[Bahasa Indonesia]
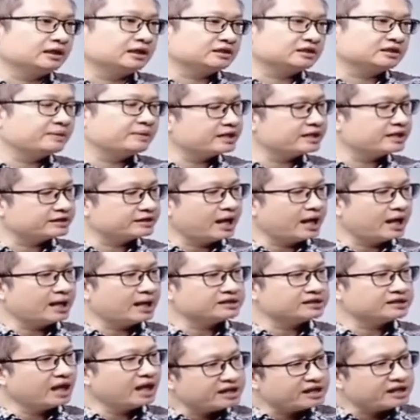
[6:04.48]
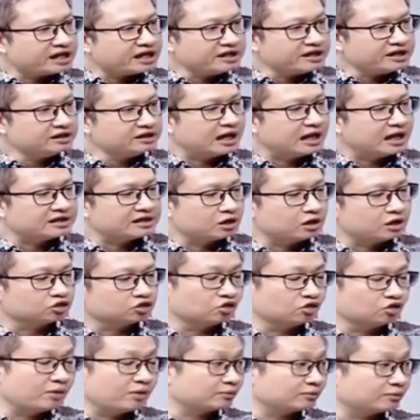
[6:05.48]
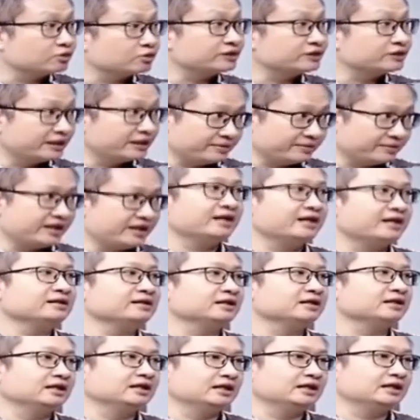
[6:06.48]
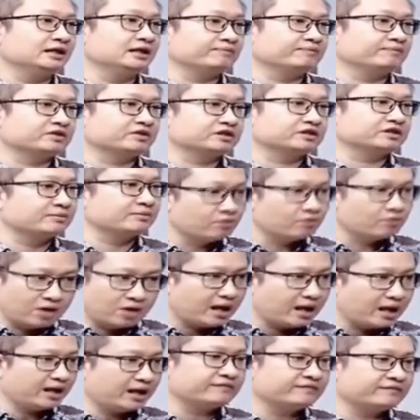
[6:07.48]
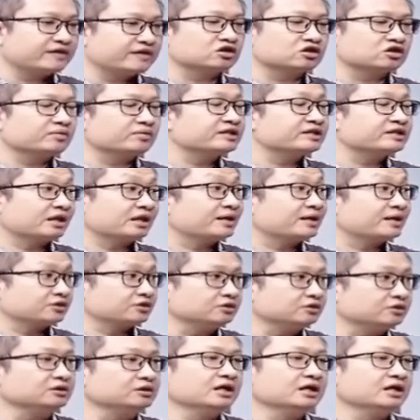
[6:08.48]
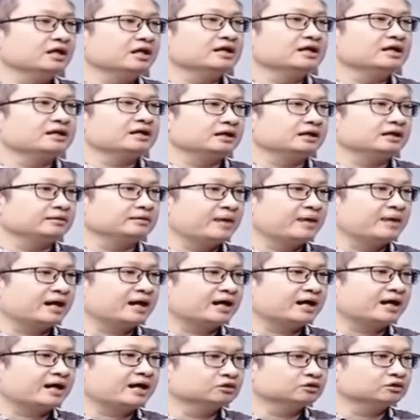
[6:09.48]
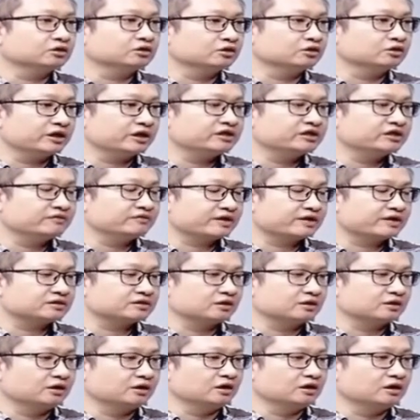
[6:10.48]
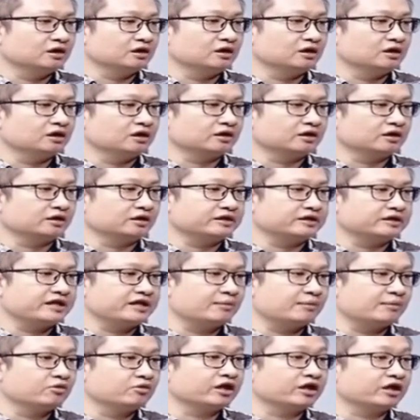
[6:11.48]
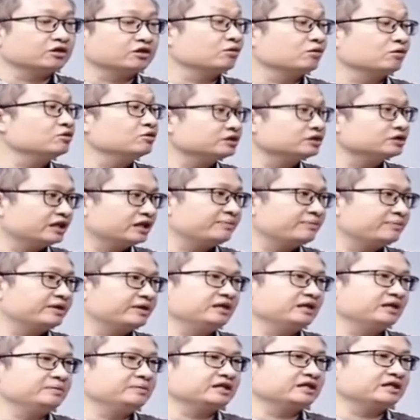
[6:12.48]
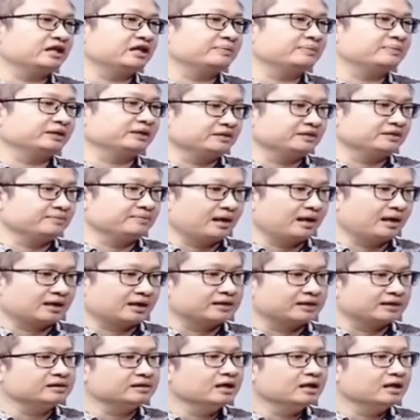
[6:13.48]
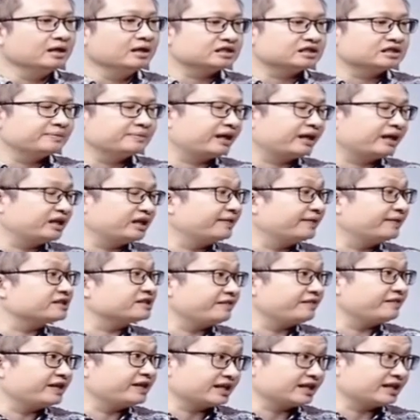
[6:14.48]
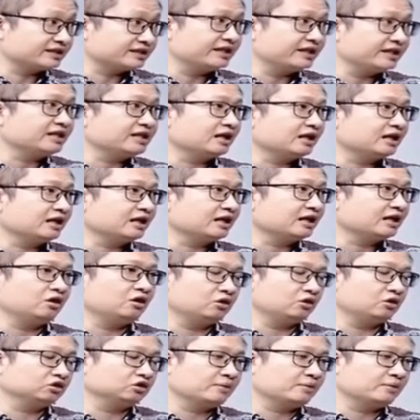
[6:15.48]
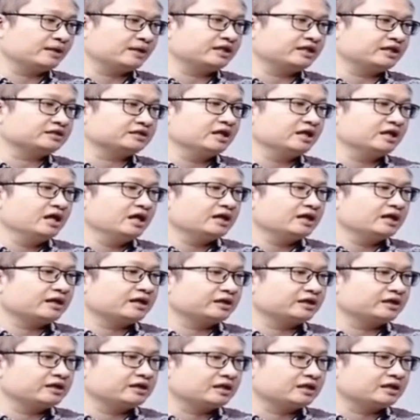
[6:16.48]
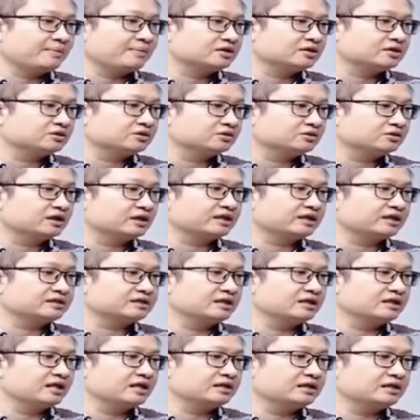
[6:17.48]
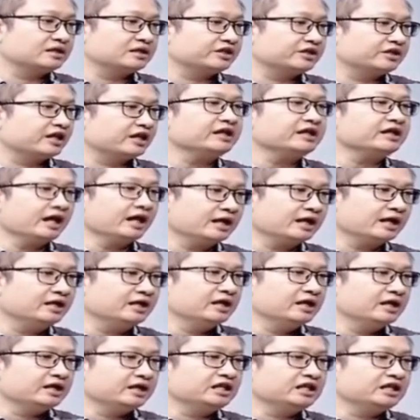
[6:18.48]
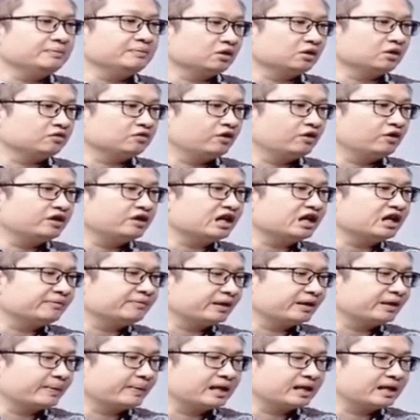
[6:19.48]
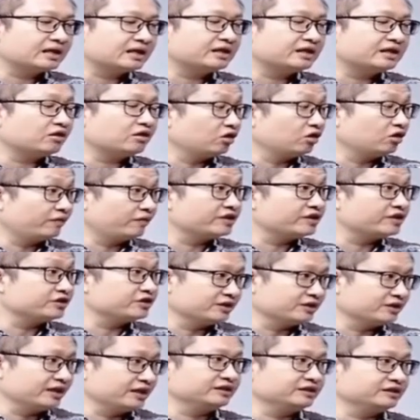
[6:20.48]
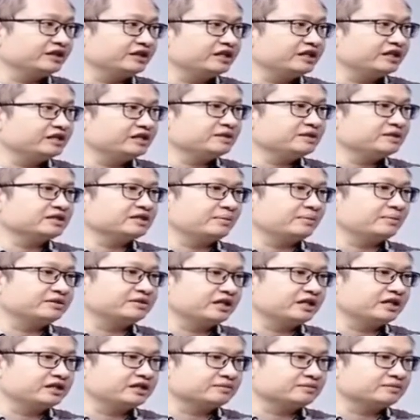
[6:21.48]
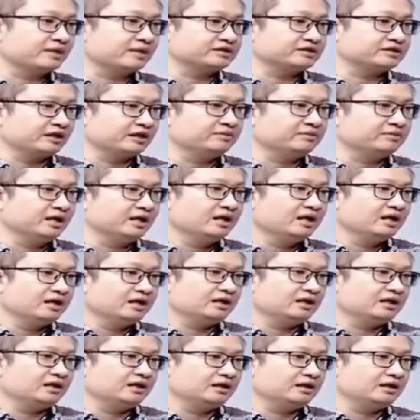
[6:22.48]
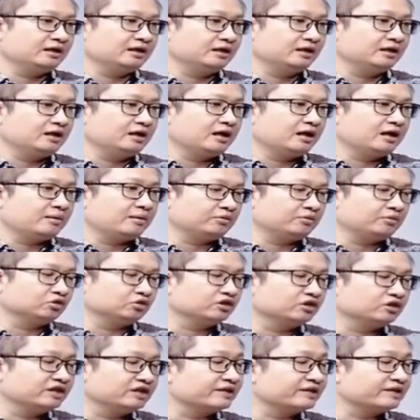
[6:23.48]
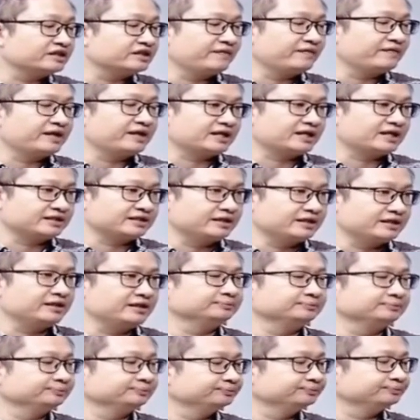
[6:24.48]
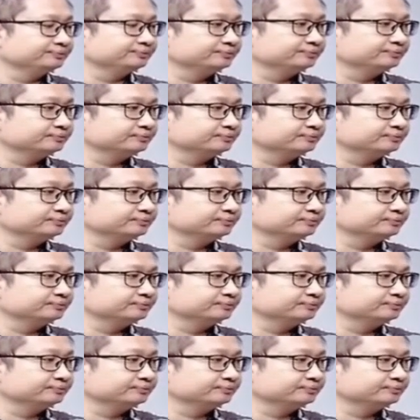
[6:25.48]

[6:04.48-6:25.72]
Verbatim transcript: Eh, sebenarnya syariah ini tidak hanya untuk umat muslim ya. Yeah. Iya. Uh, semua investor bisa masuk. Hmm. Bahkan untuk investor yang mungkin non muslim ini yeah. bisa dipertimbangkan sebagai diversifikasi karena yes. otomatis ketika masuk ke reksadana syariah hmm. ini portfolionya akan berbeda dengan yang konvensional. Jadi ini bisa menjadi semacam hmm. uh, untuk diversifikasi.